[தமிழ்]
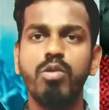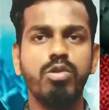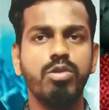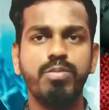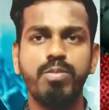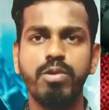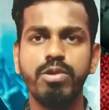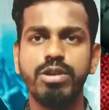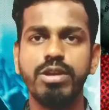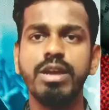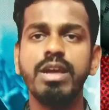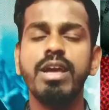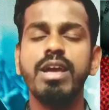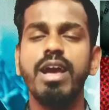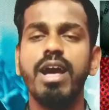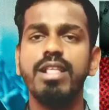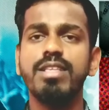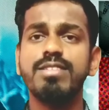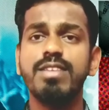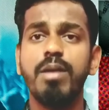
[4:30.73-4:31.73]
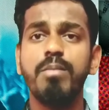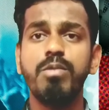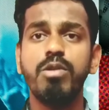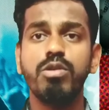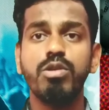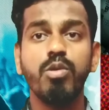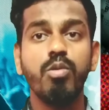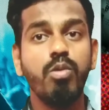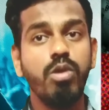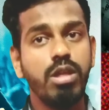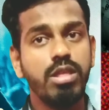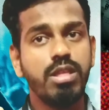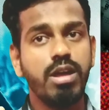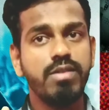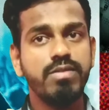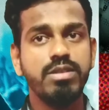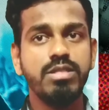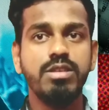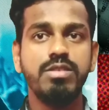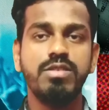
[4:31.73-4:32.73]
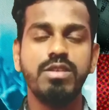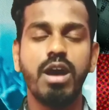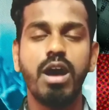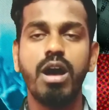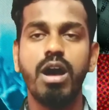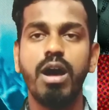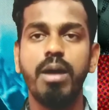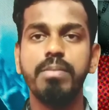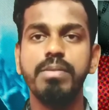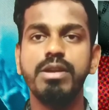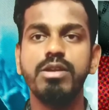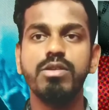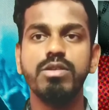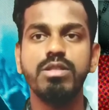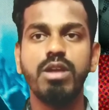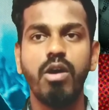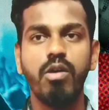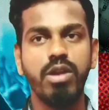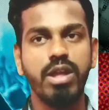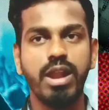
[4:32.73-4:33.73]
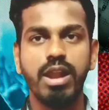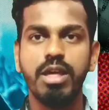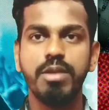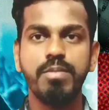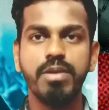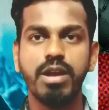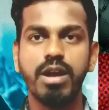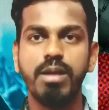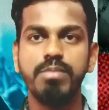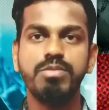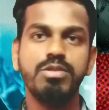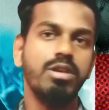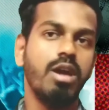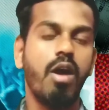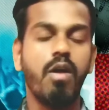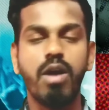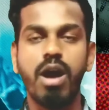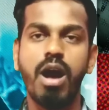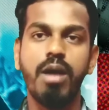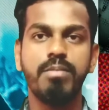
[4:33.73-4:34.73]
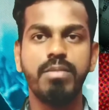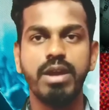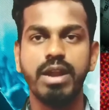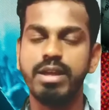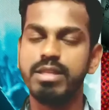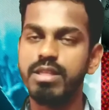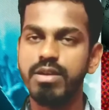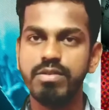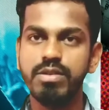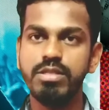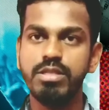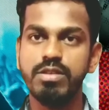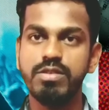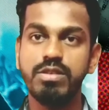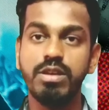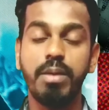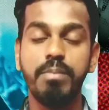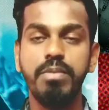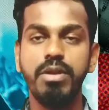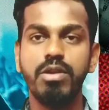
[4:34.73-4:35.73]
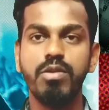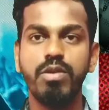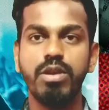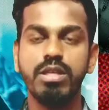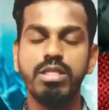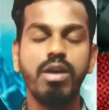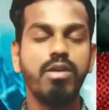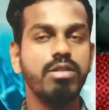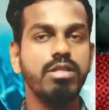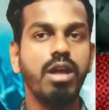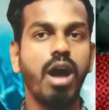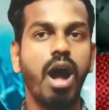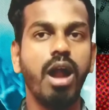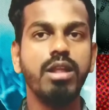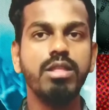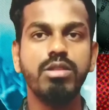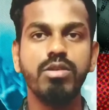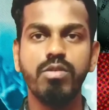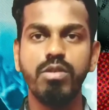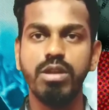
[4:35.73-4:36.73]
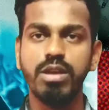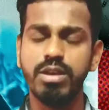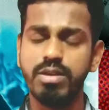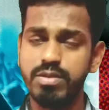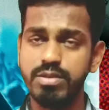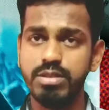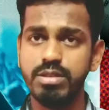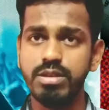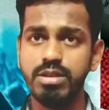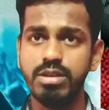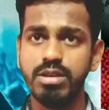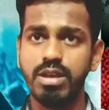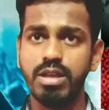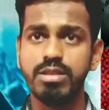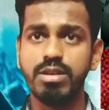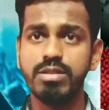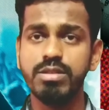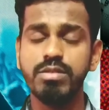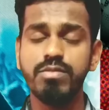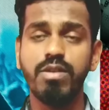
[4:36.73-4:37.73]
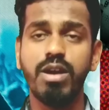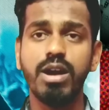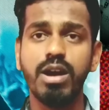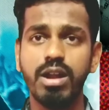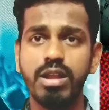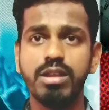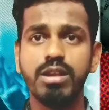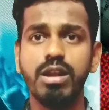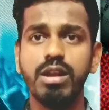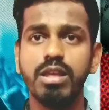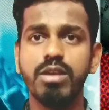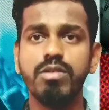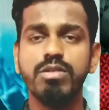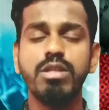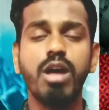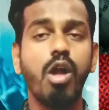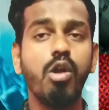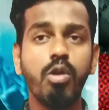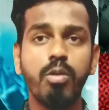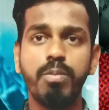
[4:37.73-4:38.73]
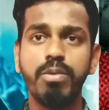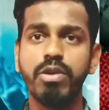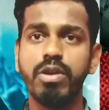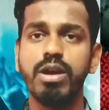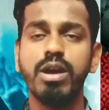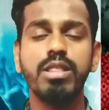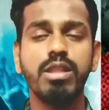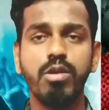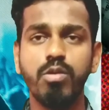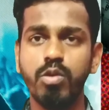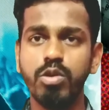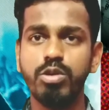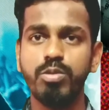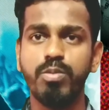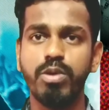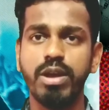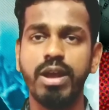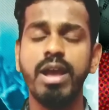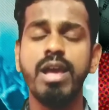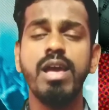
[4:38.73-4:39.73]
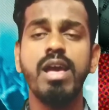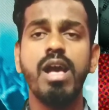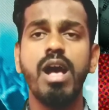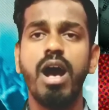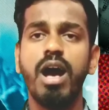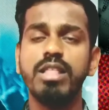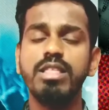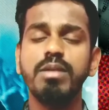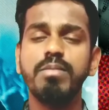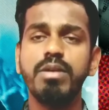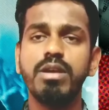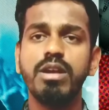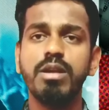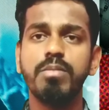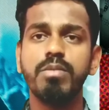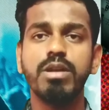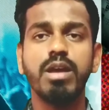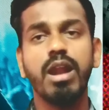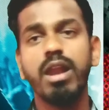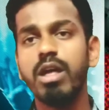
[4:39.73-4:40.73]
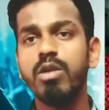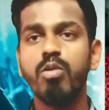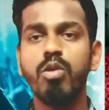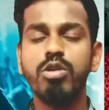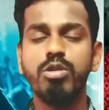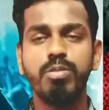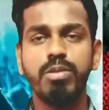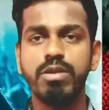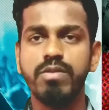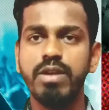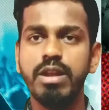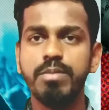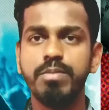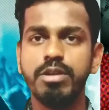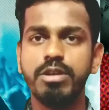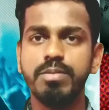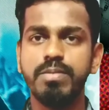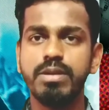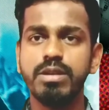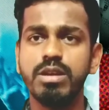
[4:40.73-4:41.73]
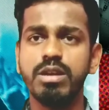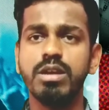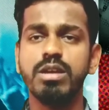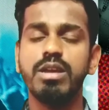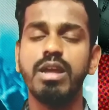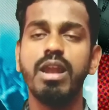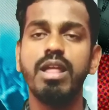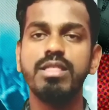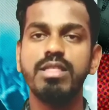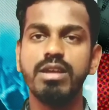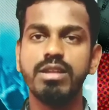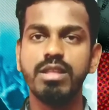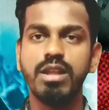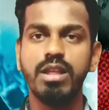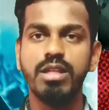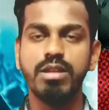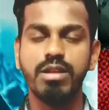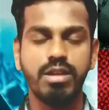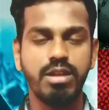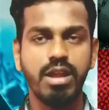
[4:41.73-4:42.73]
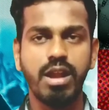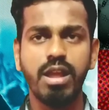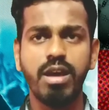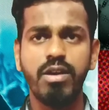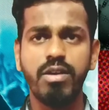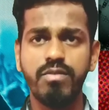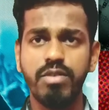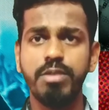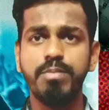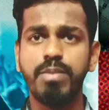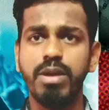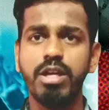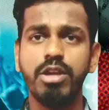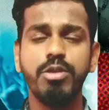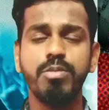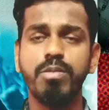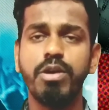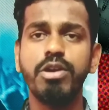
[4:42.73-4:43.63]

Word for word: ஓட்டு போட்டு அந்த சாம்பிள் ஓட்டு உங்களுக்கு தான் விழுந்துச்சா அப்படின்ட்டு வந்து அவங்களை எல்லாருமே காமிச்சு அவங்க ஆமாம் எனக்கு தான் விழுந்துச்சு அப்படின்னோடனே தான் வந்து அடுத்தவங்களுக்கே வந்து அதாவது வாக்காளர்களுக்கே வந்து அலோவ் பண்ணாங்க அதில் ஓட்டு போட அதே மாதிரி என்ன பண்ணுவாங்க எல்லோரும் ஓட்டு போட்டு வெளியே போயிட்டு பிறகு எல்லா தேர்தல் எல்லா வேட்பாளரையும்